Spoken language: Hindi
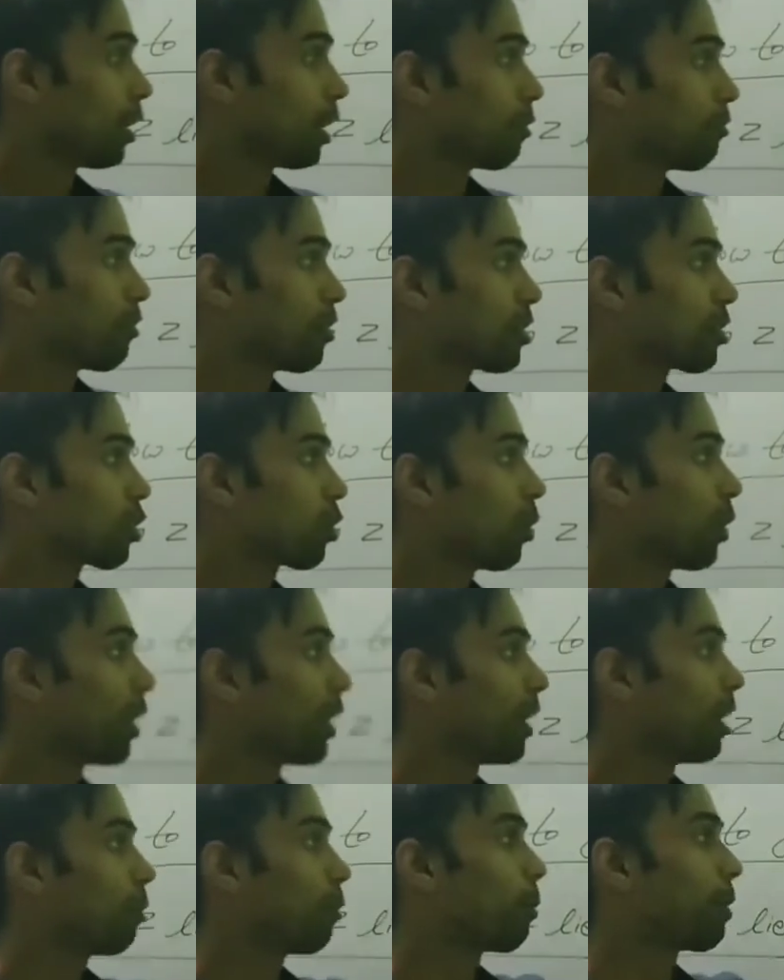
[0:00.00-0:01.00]
कि फर्स्ट
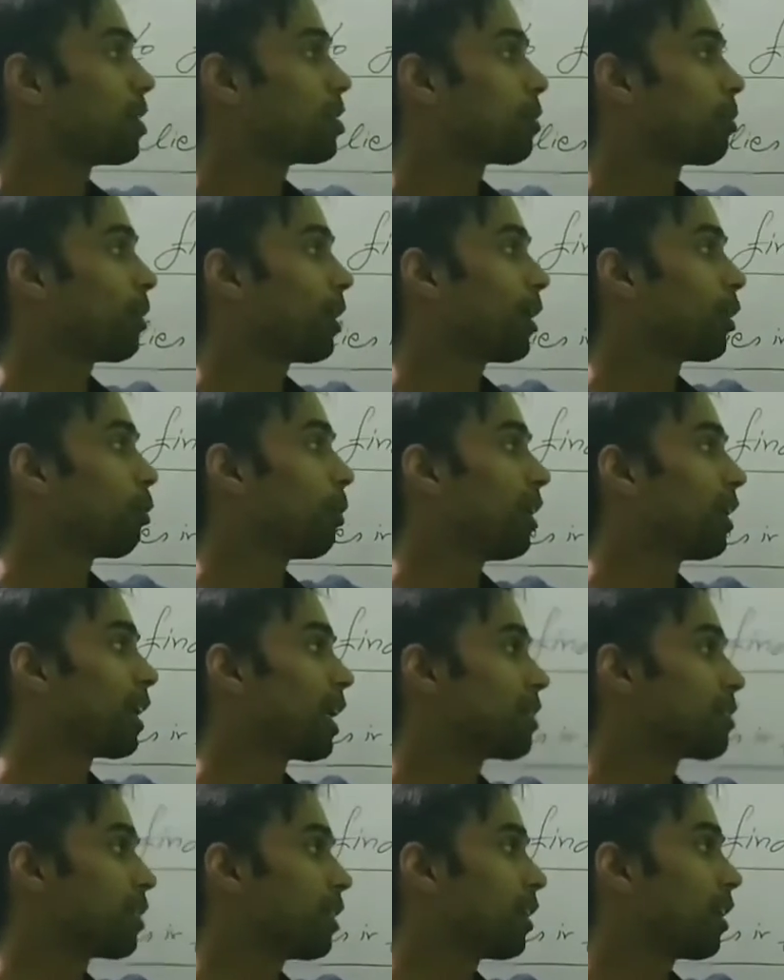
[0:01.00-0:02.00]
क्वाड्रेंट में प्रिंसिपल आर्ग्यूमेंट
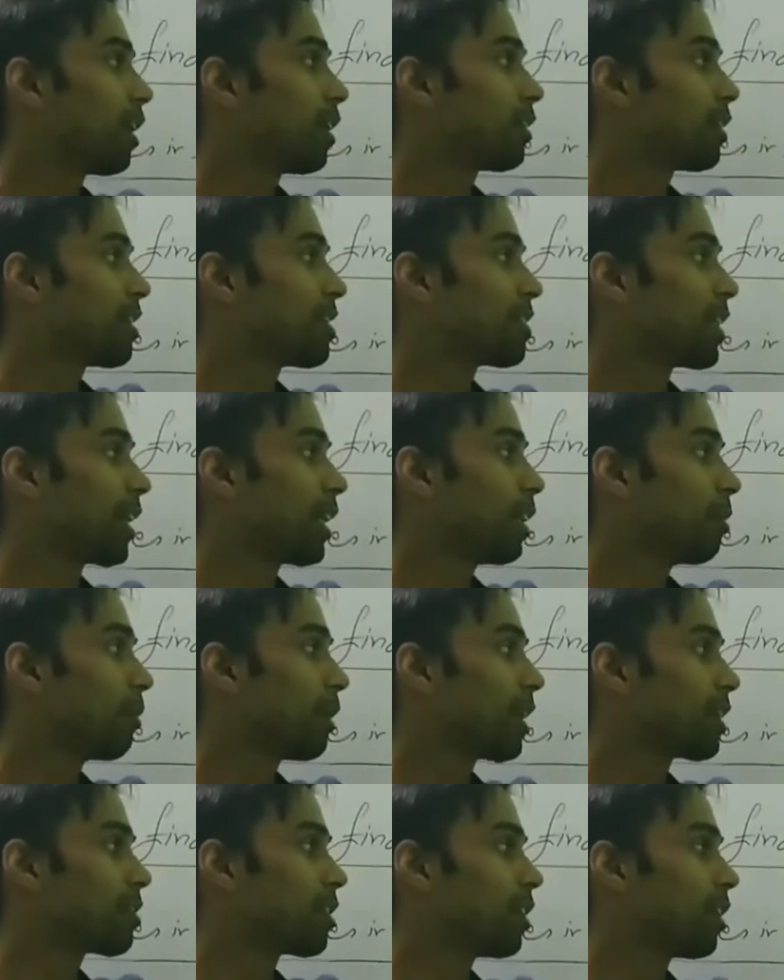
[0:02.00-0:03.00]
कैसे निकालते हैं सेकंड
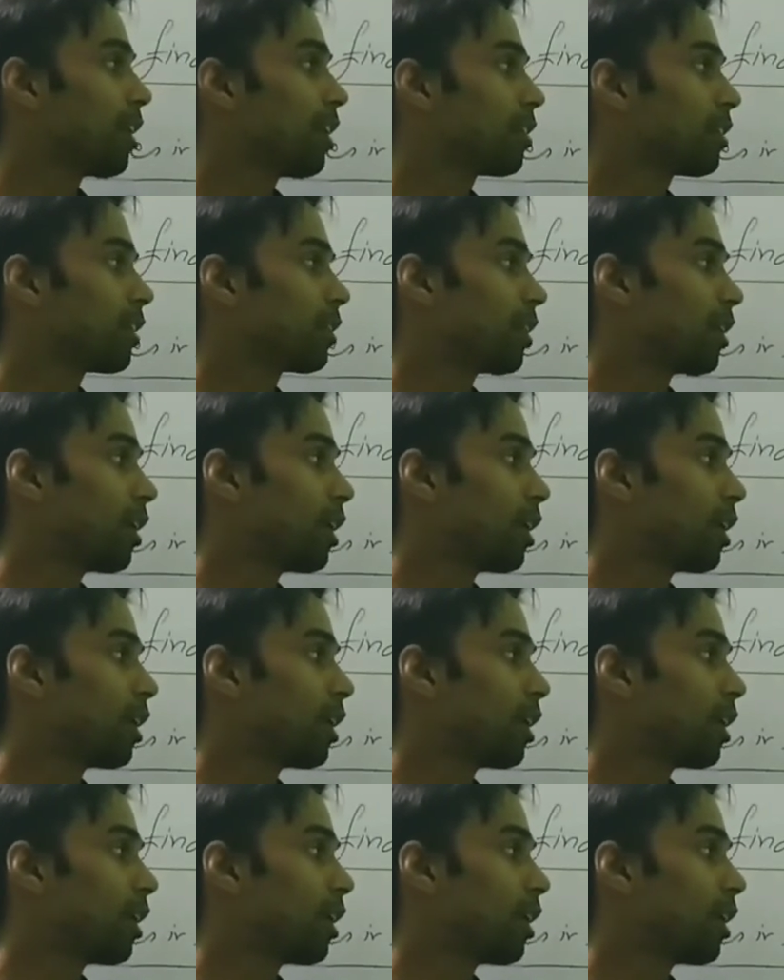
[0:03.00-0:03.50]
में कैसे निकालते हैं